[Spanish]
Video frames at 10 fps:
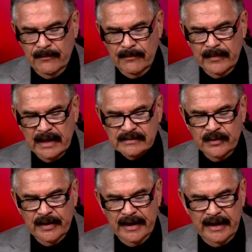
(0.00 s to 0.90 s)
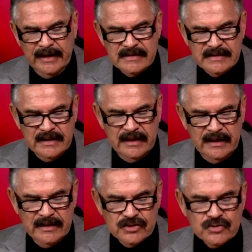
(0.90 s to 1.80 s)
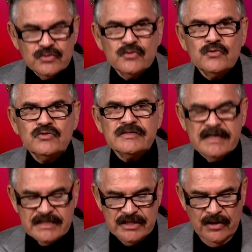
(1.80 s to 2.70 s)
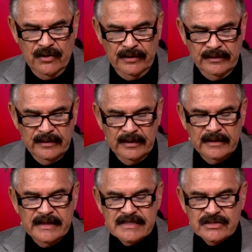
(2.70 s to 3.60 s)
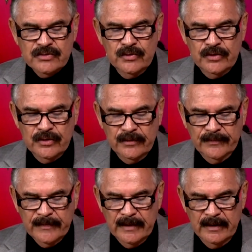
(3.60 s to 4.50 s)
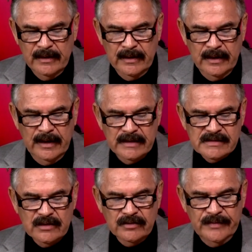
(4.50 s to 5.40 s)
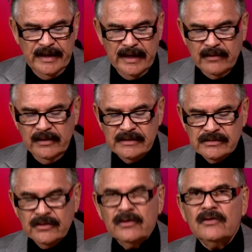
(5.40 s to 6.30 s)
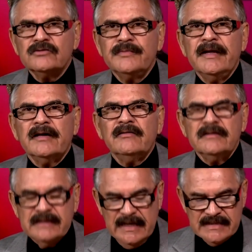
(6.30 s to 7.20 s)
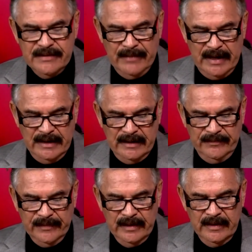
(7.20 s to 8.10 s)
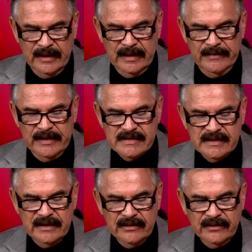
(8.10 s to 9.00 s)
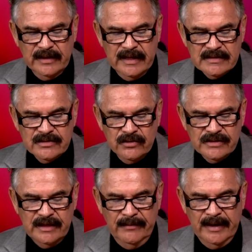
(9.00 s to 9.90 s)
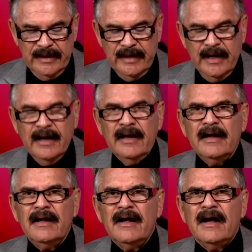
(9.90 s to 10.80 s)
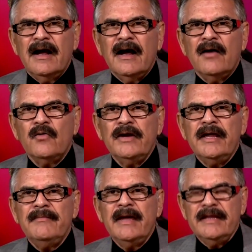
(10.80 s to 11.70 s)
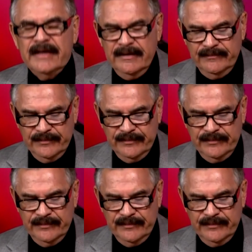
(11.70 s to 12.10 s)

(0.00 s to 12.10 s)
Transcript: las mujeres tienen su sesión de estudio, es los miércoles, todos los miércoles de la semana, que viene siendo de las doce y media a una y media.